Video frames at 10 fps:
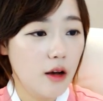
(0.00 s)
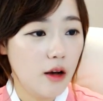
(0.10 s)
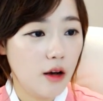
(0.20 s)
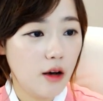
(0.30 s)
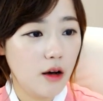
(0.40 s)

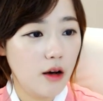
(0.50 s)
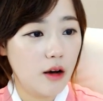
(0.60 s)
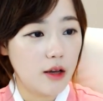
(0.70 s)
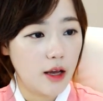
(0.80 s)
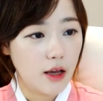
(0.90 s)
어,
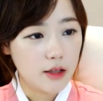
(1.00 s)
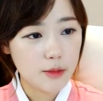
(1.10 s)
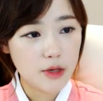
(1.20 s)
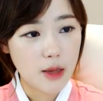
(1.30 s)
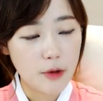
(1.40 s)
예,
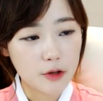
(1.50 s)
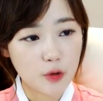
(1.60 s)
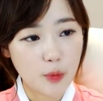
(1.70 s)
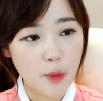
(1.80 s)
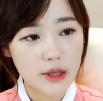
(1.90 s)
24명 정도
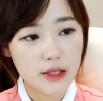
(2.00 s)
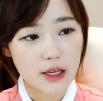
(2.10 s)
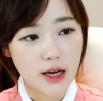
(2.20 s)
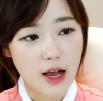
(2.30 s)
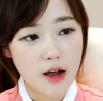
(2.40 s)

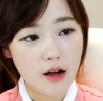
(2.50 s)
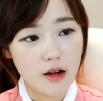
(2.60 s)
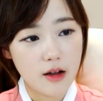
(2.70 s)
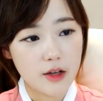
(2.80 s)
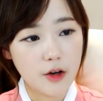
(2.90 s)
뽑았으니까요.
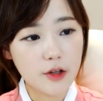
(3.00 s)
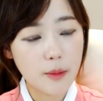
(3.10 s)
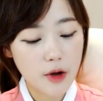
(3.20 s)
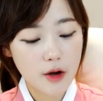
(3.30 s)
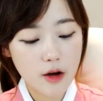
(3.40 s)

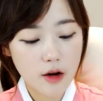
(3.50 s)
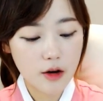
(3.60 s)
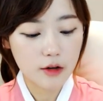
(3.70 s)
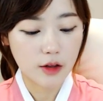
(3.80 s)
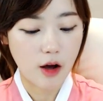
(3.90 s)

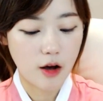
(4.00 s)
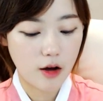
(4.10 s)
6명 더